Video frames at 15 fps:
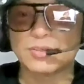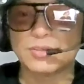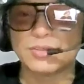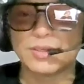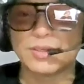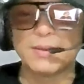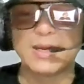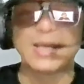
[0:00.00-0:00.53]
No?
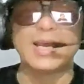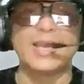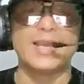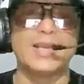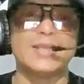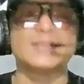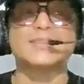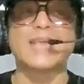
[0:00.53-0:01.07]
Yung iba nga
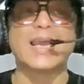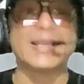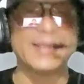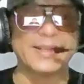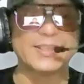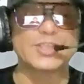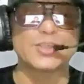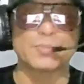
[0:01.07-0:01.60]
ay
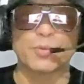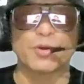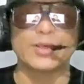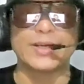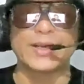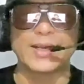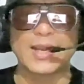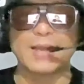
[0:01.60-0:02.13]
silent
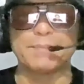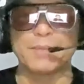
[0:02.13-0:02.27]
supporter lang.